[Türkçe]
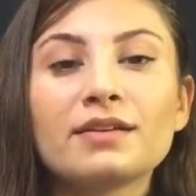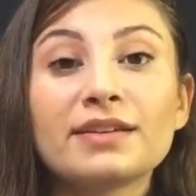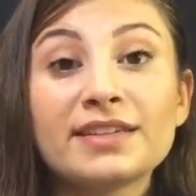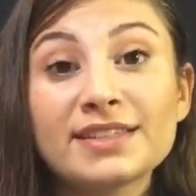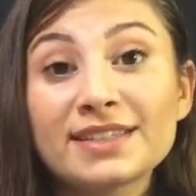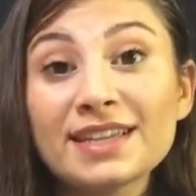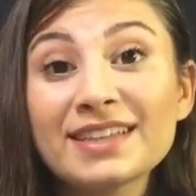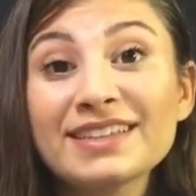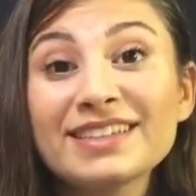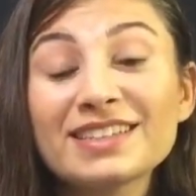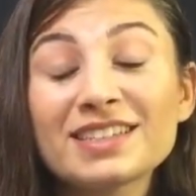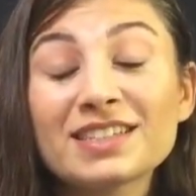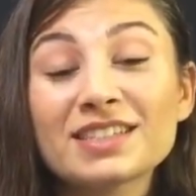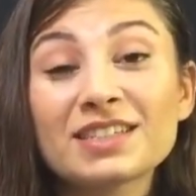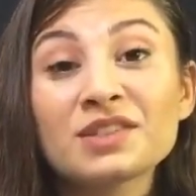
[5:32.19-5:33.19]

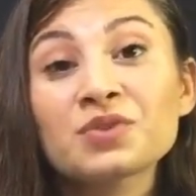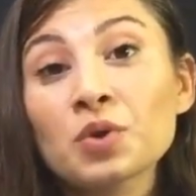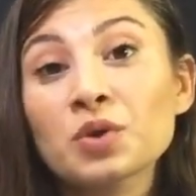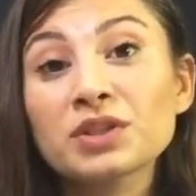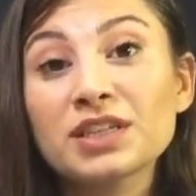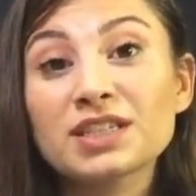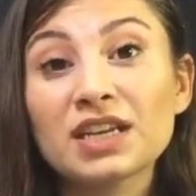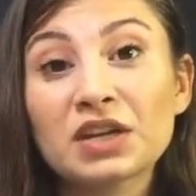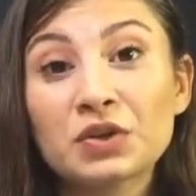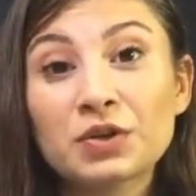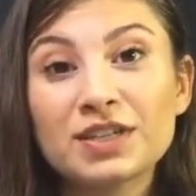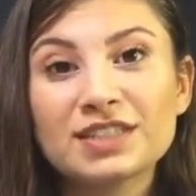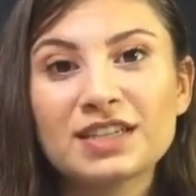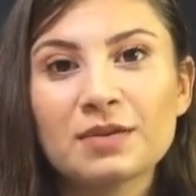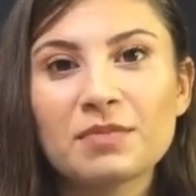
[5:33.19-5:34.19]
İzlediğiniz için çok teşekkür
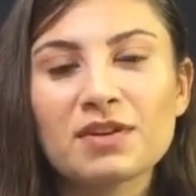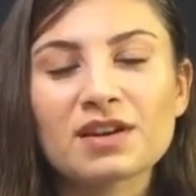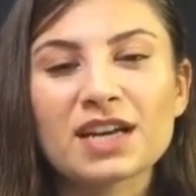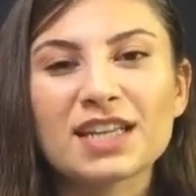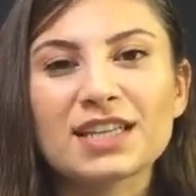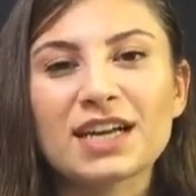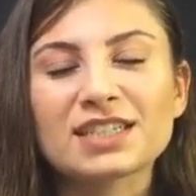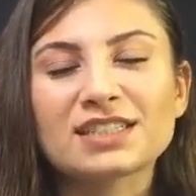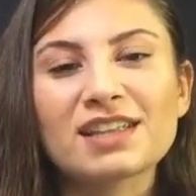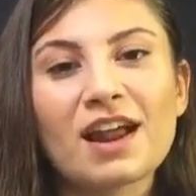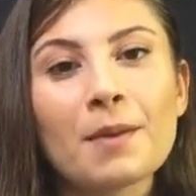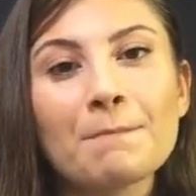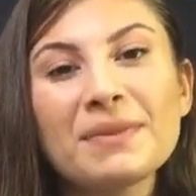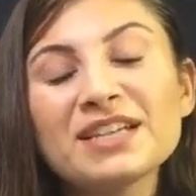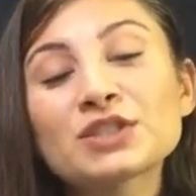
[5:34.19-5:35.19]
ederim
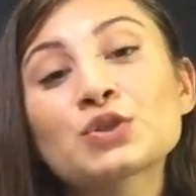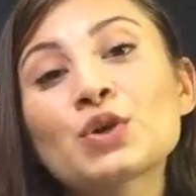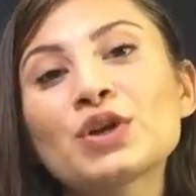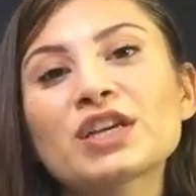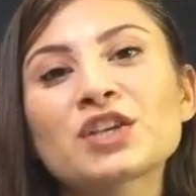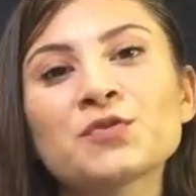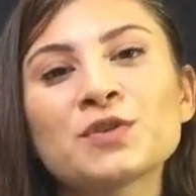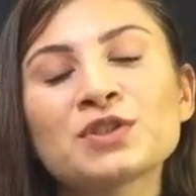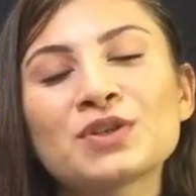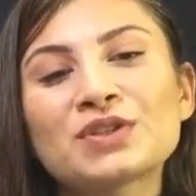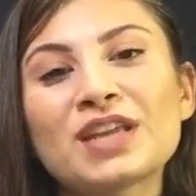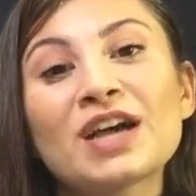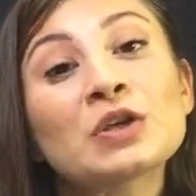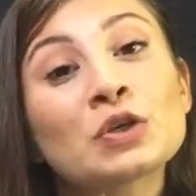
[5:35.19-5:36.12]
arkadaşlar. Bir sonraki videoda